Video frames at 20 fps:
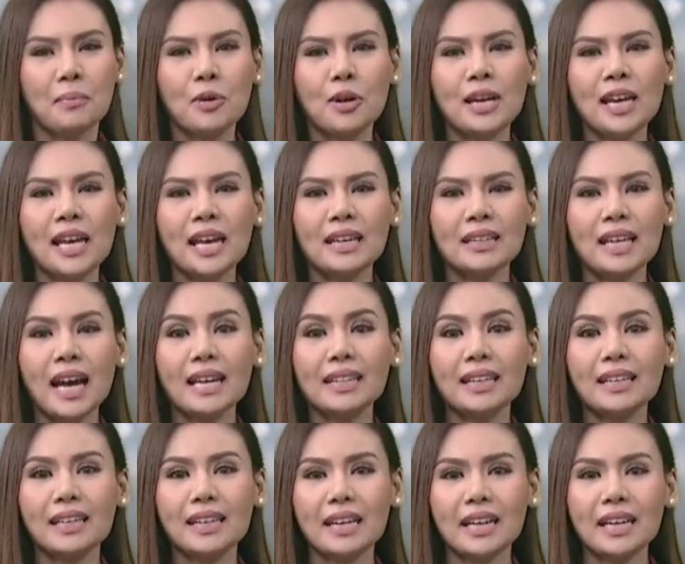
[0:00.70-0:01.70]
Muling
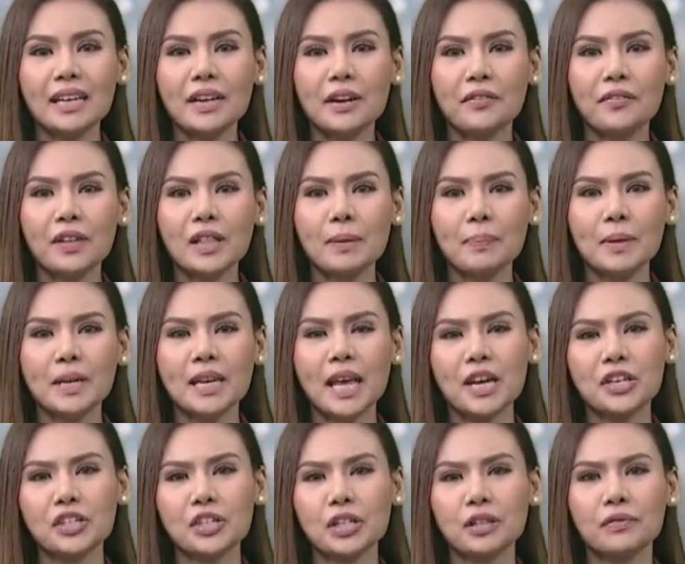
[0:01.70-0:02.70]
dadalhin ng
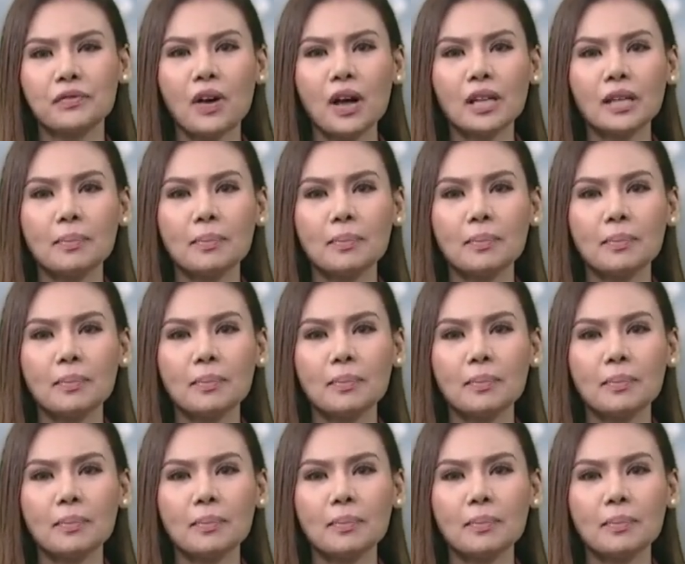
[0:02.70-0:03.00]
Philippine National